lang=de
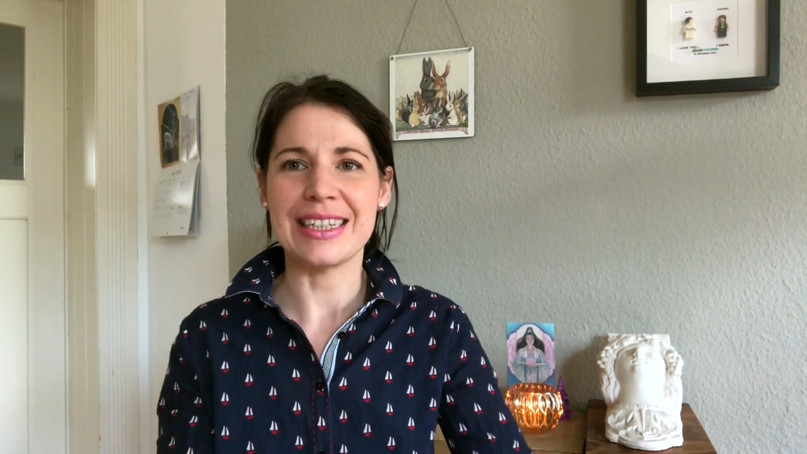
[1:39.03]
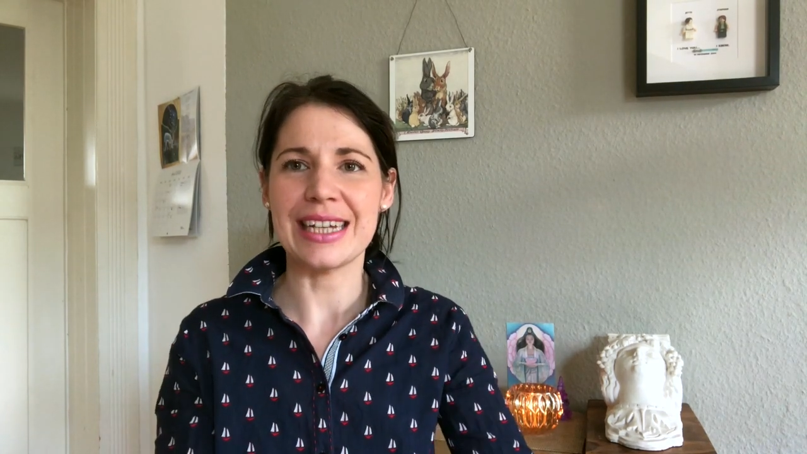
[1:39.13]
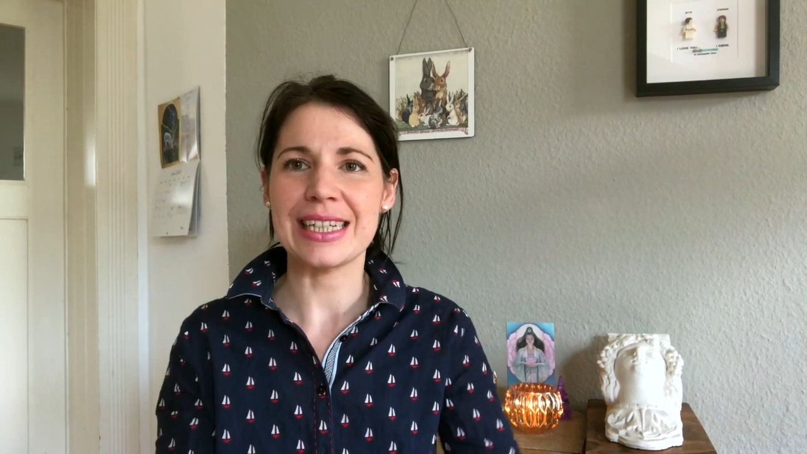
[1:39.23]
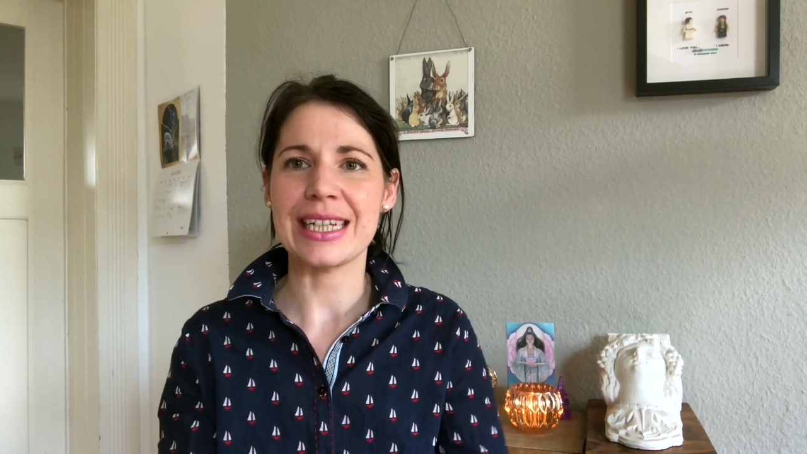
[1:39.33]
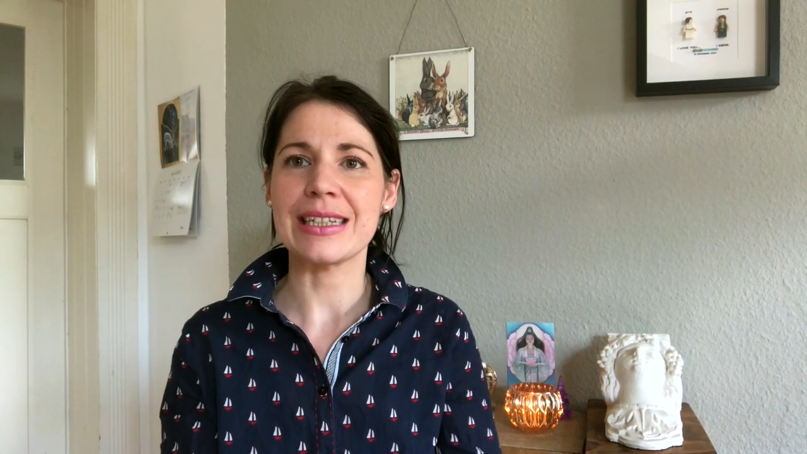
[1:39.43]

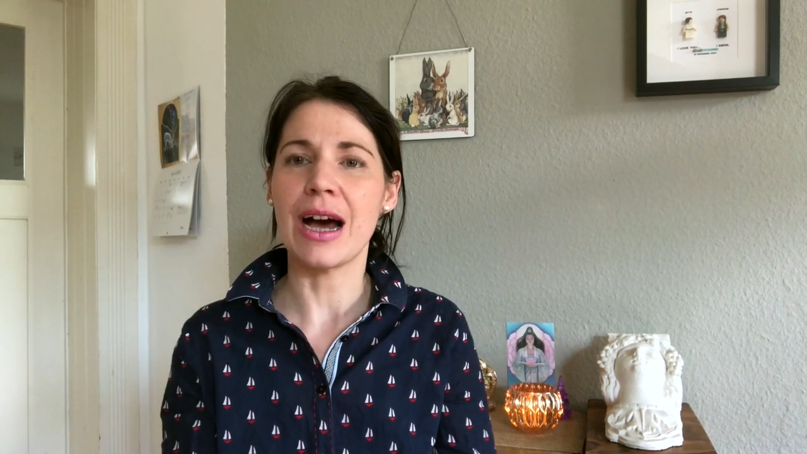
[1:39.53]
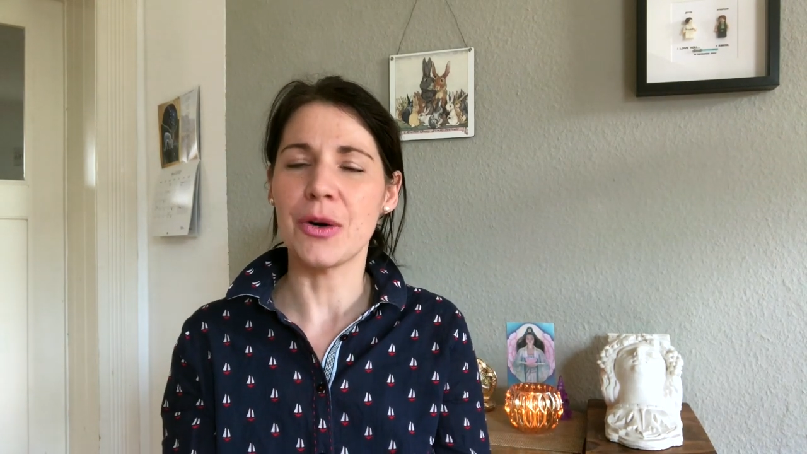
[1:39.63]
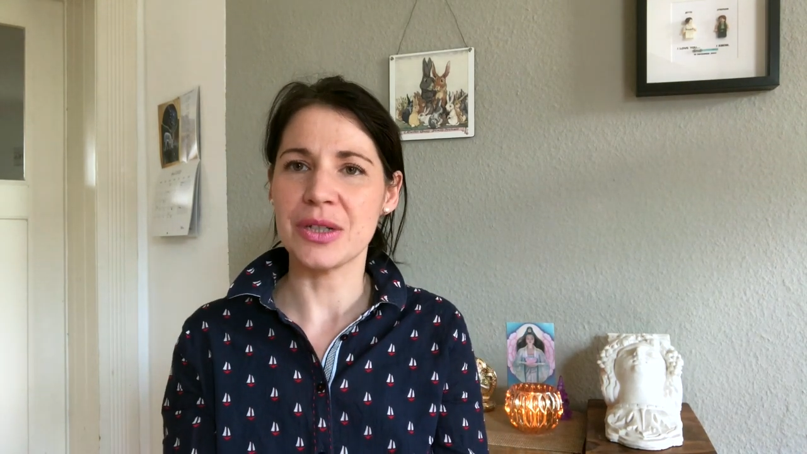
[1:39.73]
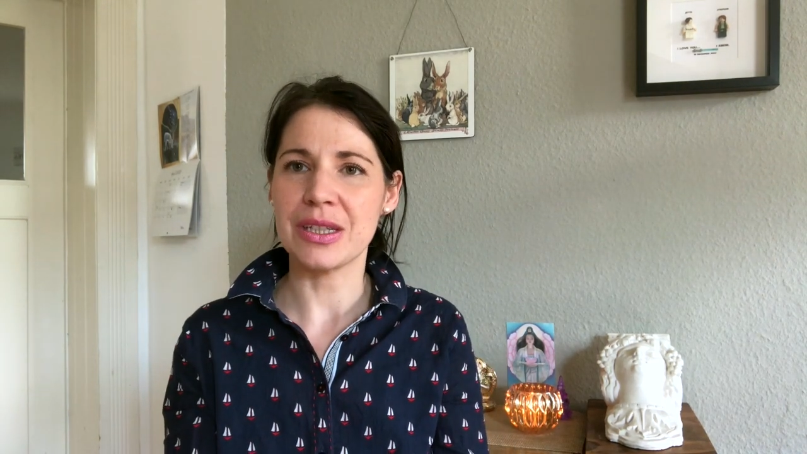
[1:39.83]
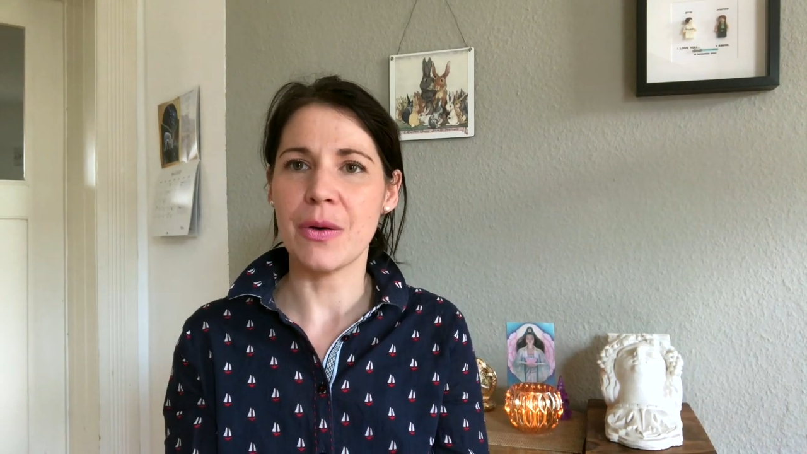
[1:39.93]
dass jetzt
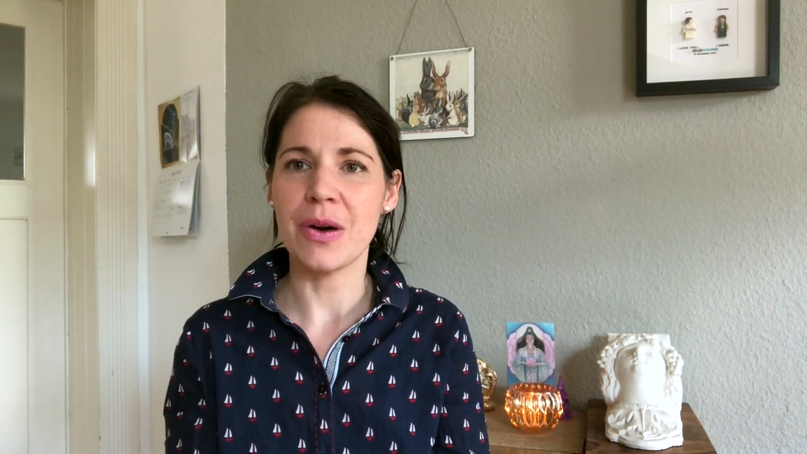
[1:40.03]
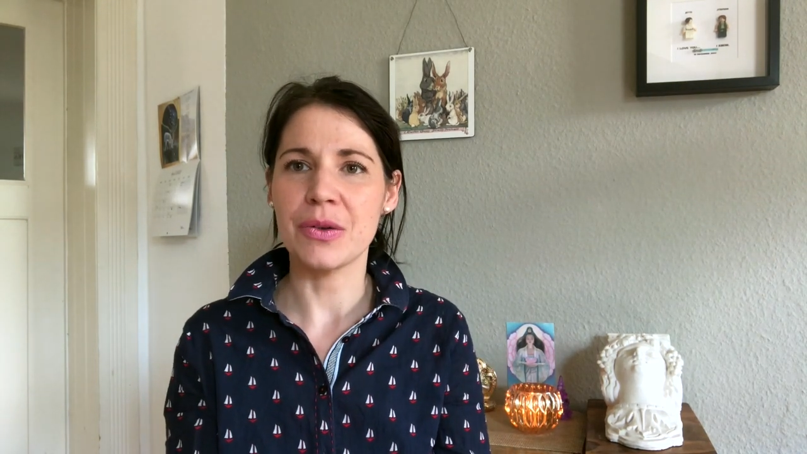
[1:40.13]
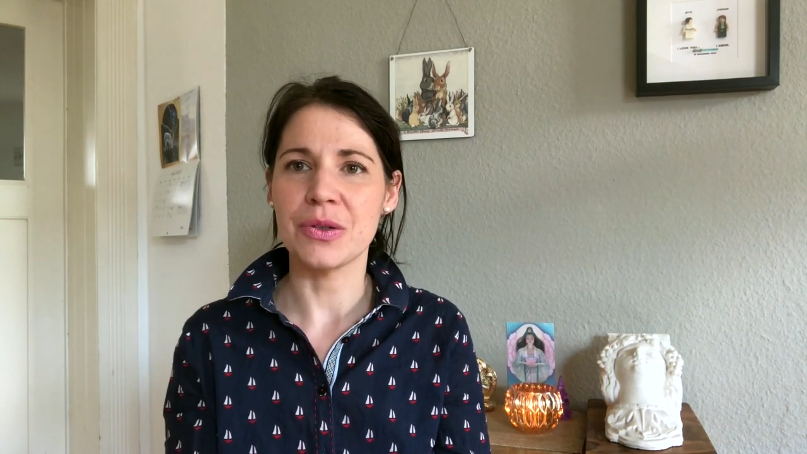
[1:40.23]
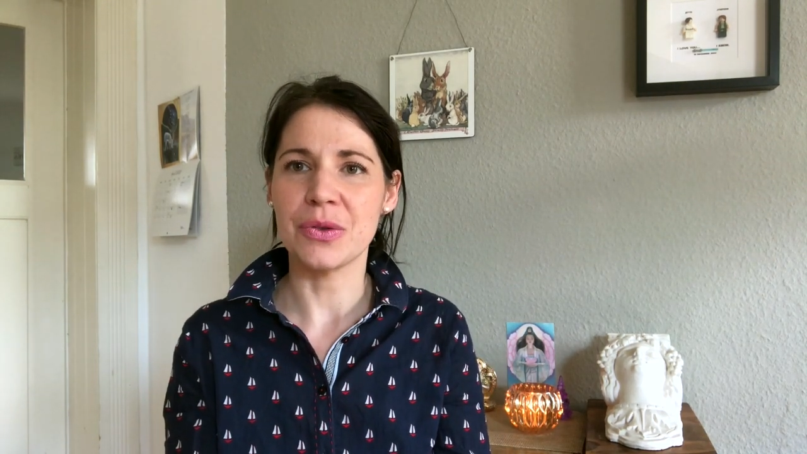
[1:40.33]
Ausdauer und